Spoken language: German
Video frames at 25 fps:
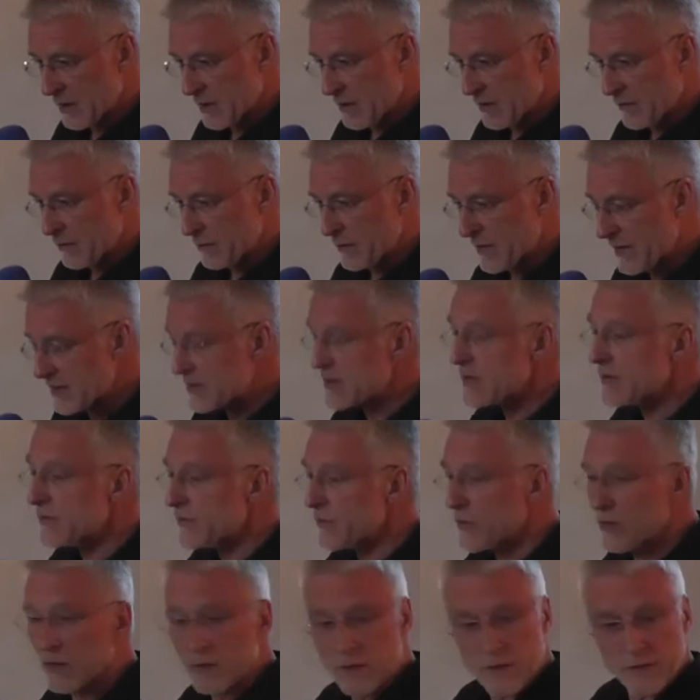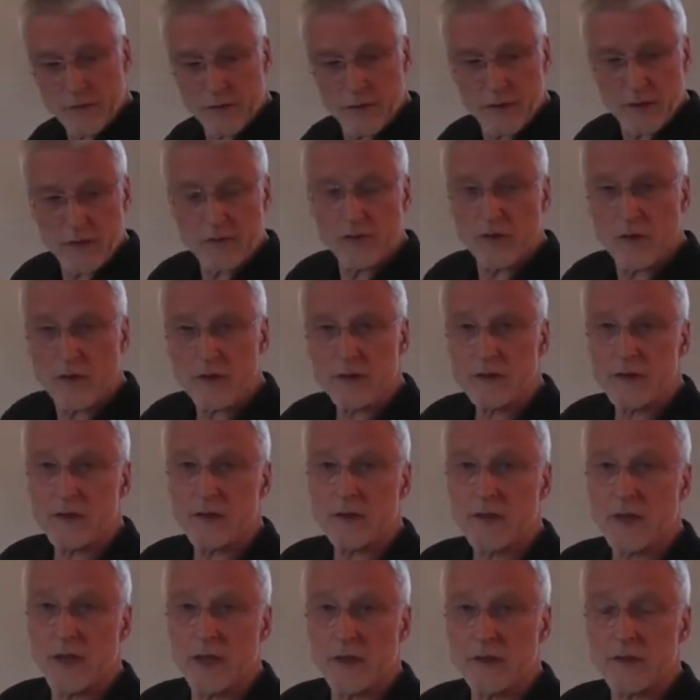messen würden von der
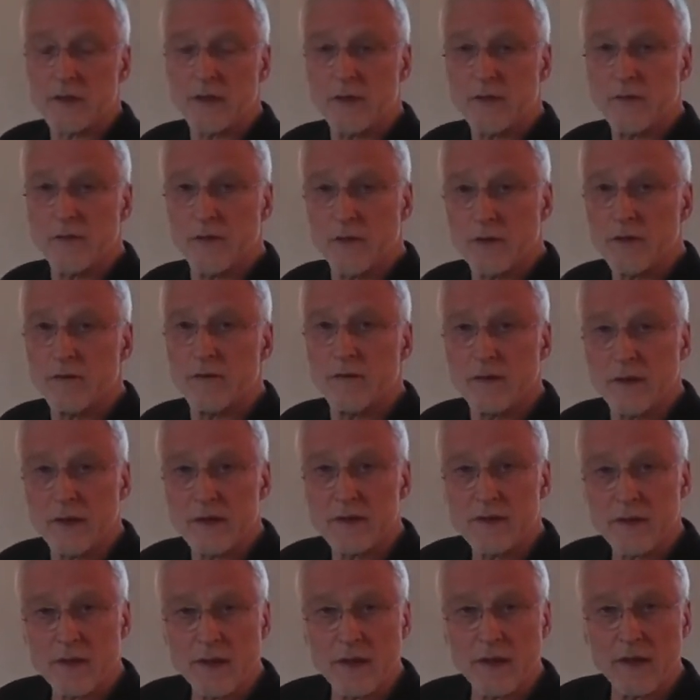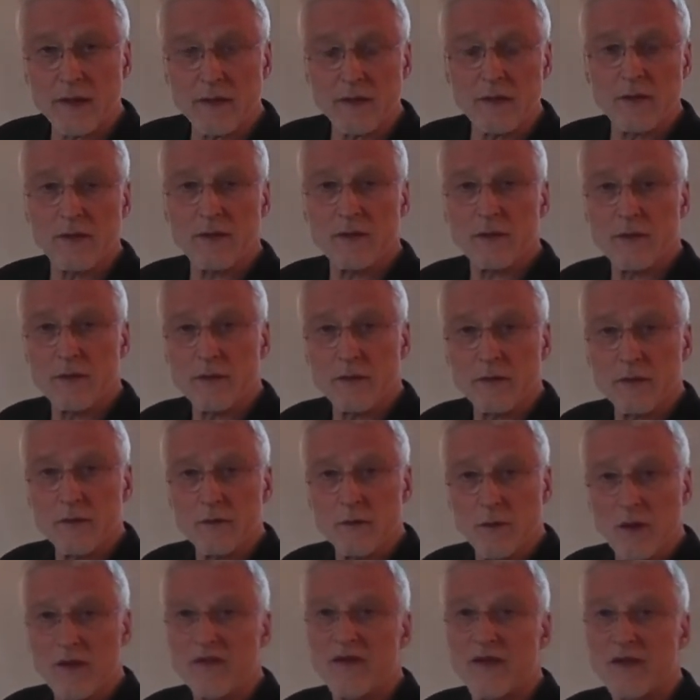Feuchtigkeit, dann würden wir sehen, äh,
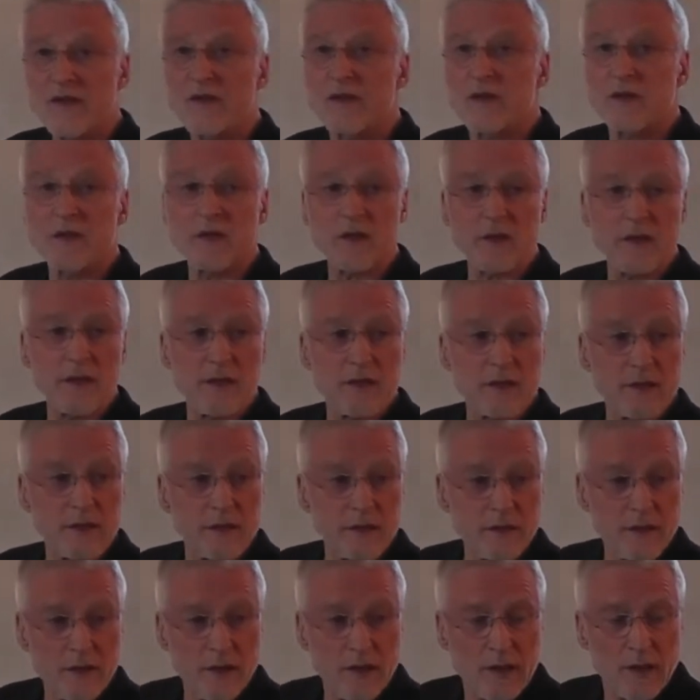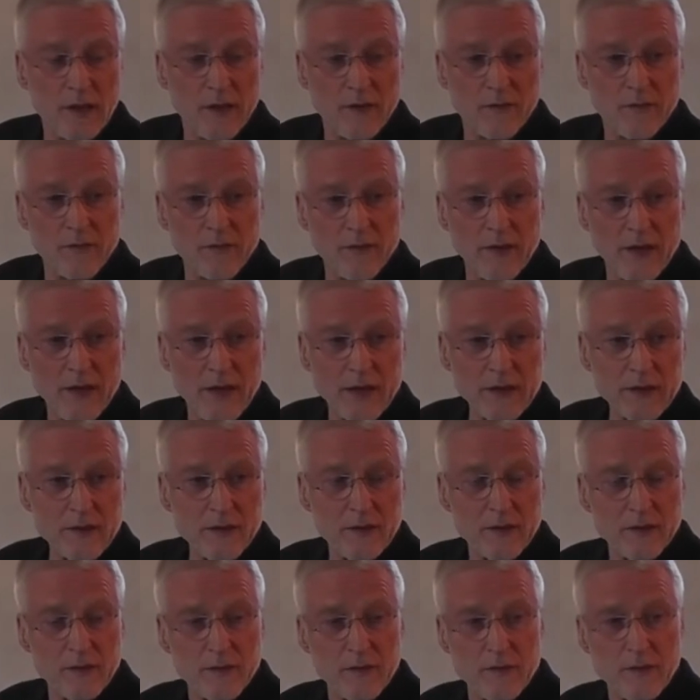über was ich rede. Wir
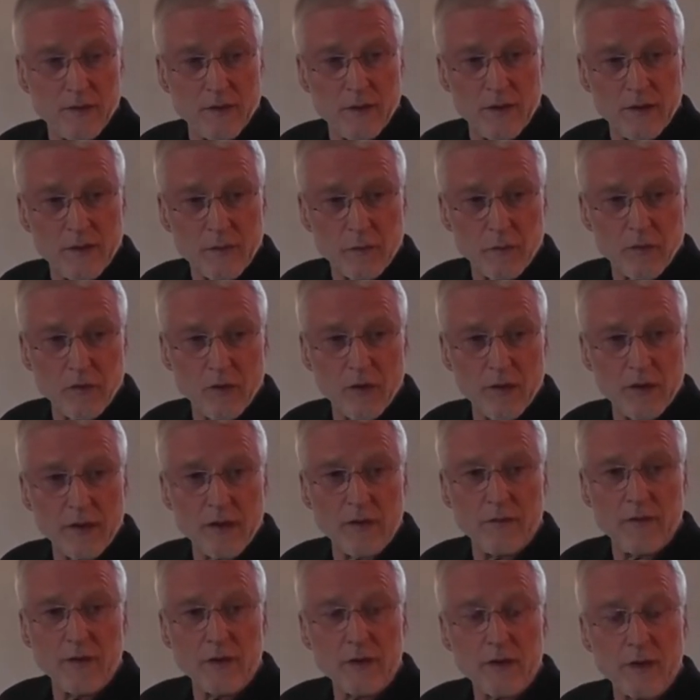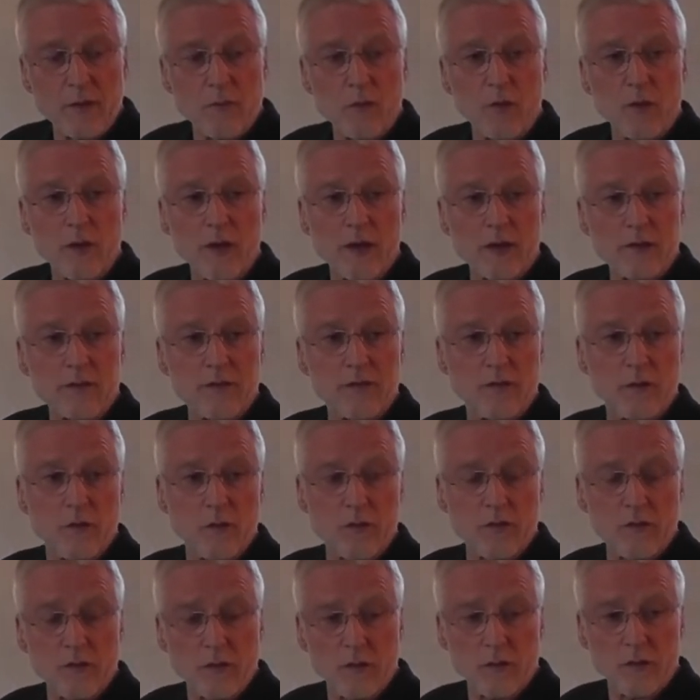hatten insbesondere in den Wintermonaten für
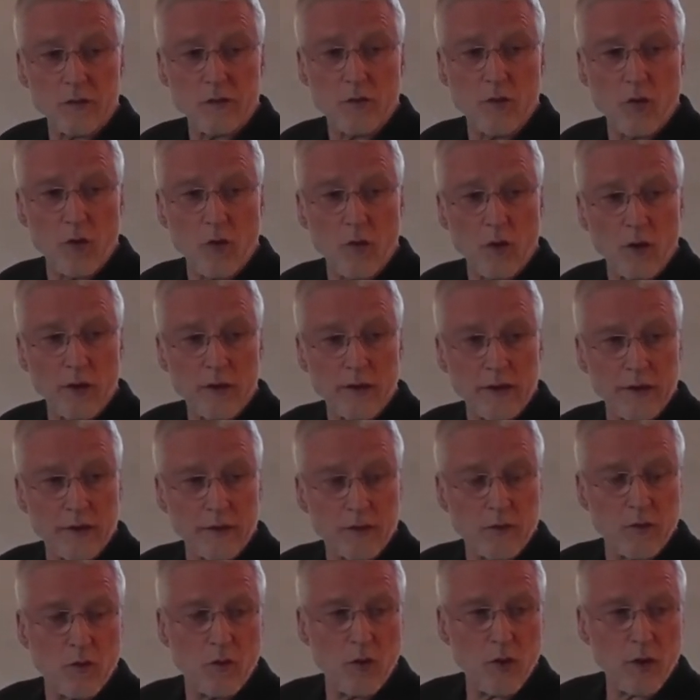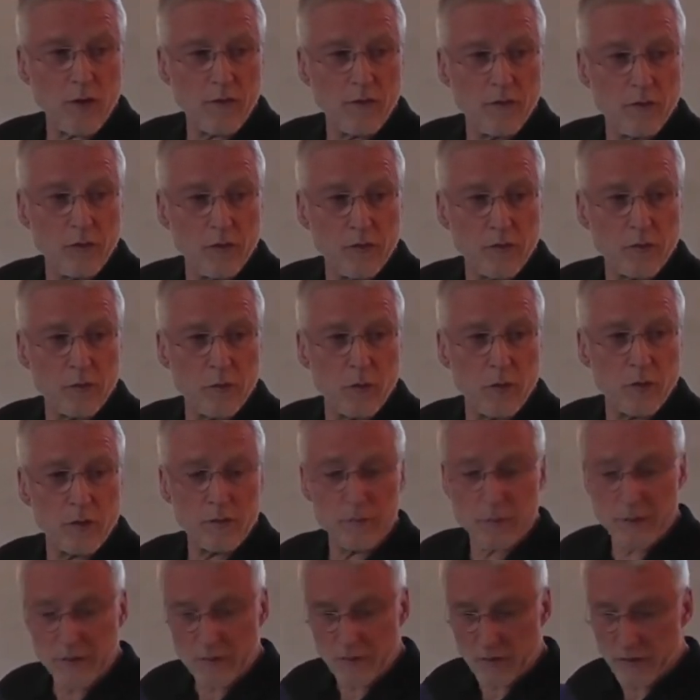unseren Chor den
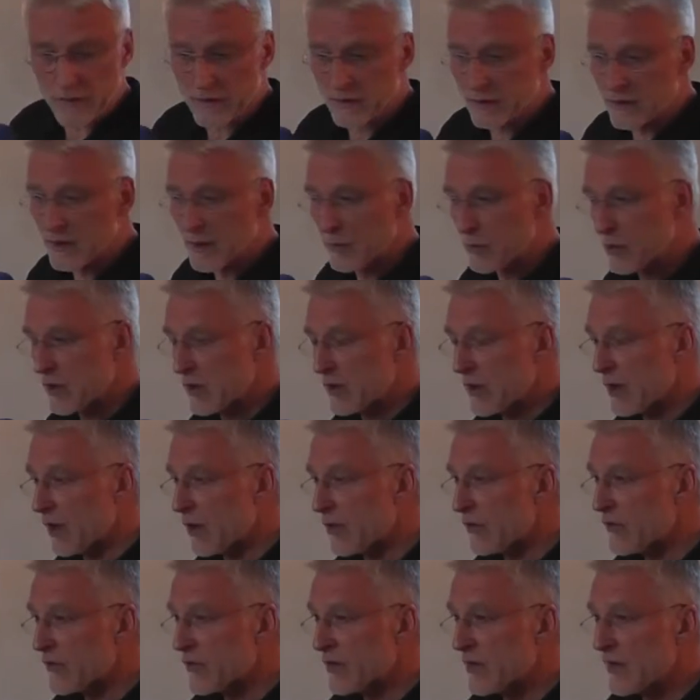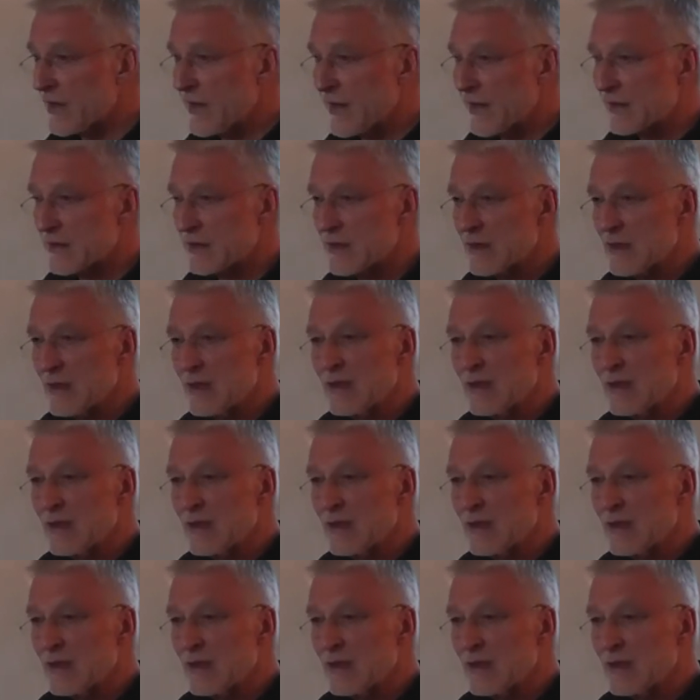Chorfußboden mit solchen Teppichen ausgelegt,